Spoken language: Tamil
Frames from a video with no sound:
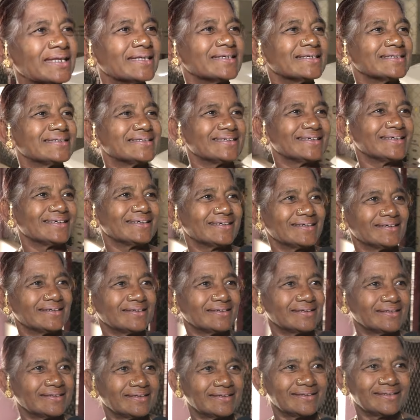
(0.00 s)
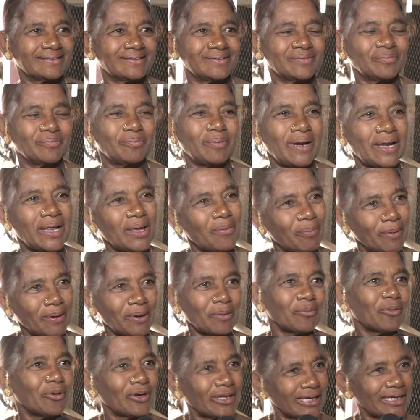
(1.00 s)
இருந்துச்சு பழைய
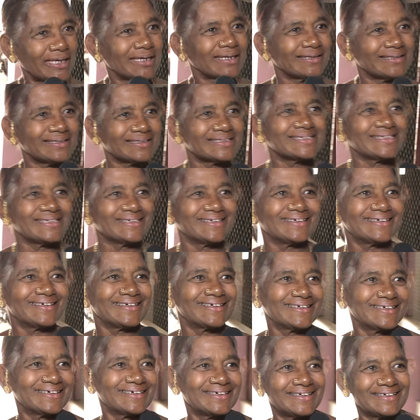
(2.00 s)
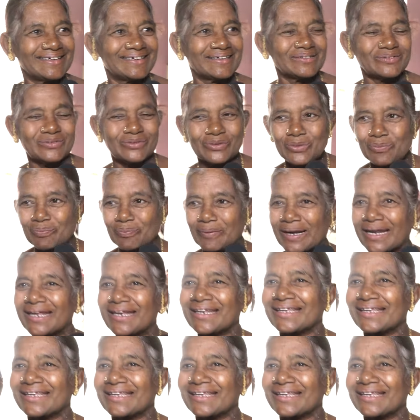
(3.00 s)
படம் போலயே இருந்துச்சு சூப்பரா